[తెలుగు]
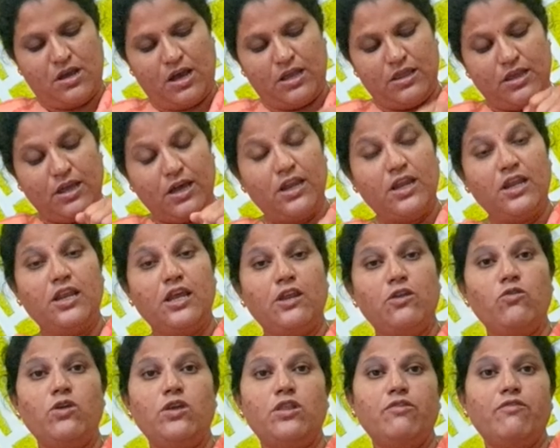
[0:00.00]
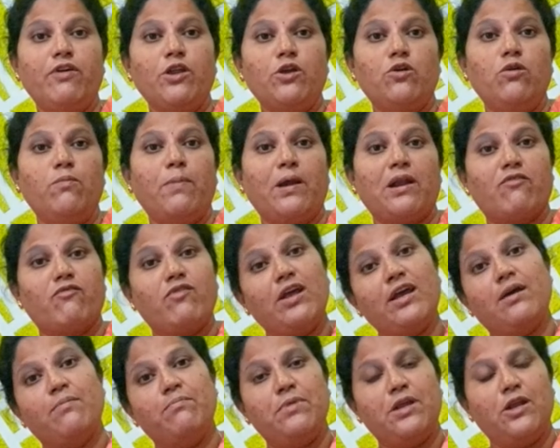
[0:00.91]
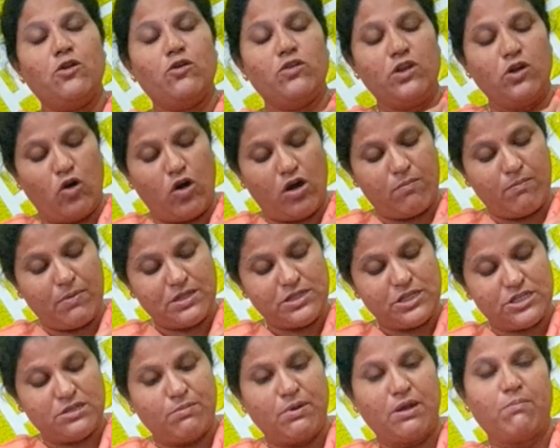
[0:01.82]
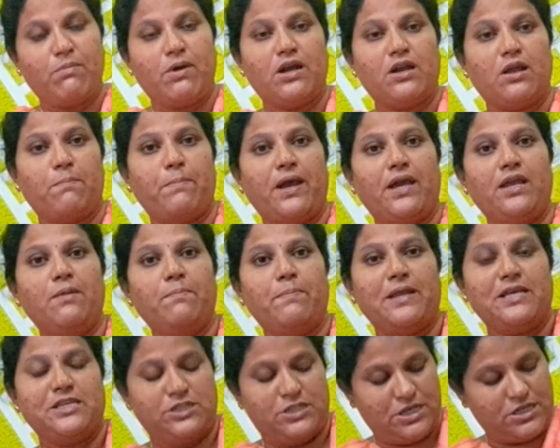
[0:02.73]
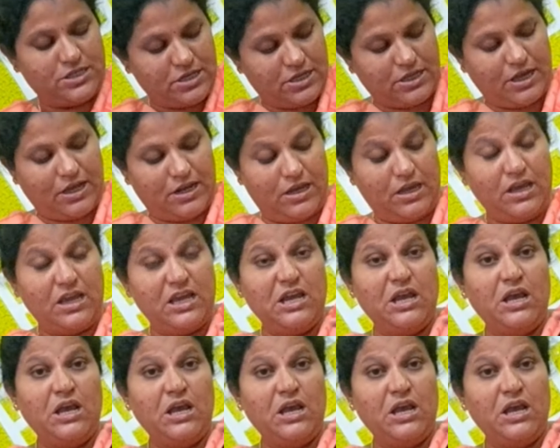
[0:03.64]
అందుకని నేను ఇదివరకు బటర్ఫ్లై కంపెనీలో నార్మల్ సిస్టమ్ అనమాట పైన ప్రెస్ చేసేదాన్ని